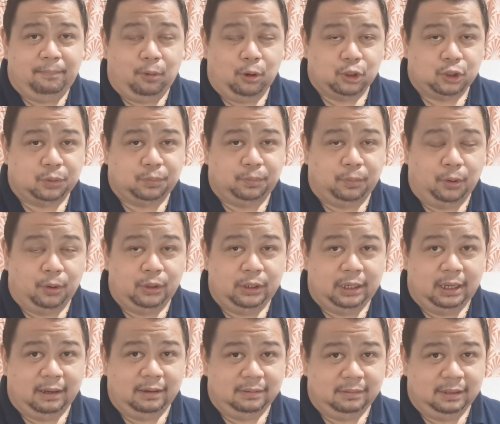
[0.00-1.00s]
post po
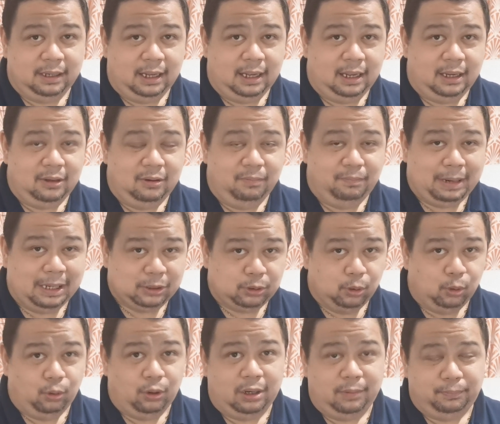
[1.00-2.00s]
ng uh, yung
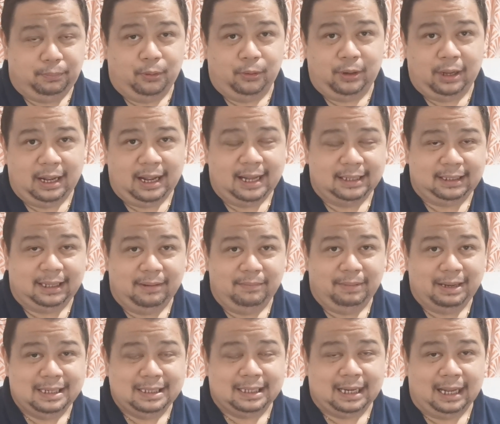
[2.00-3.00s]
pasuguan po ng ating
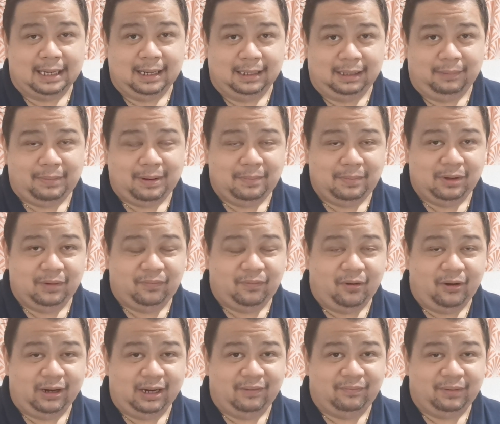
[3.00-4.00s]
bansa ng Department of
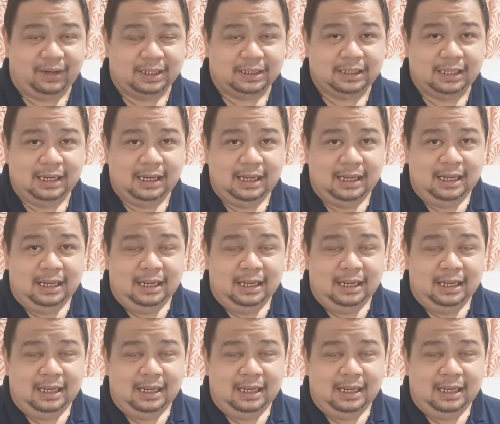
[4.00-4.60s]
Foreign Affairs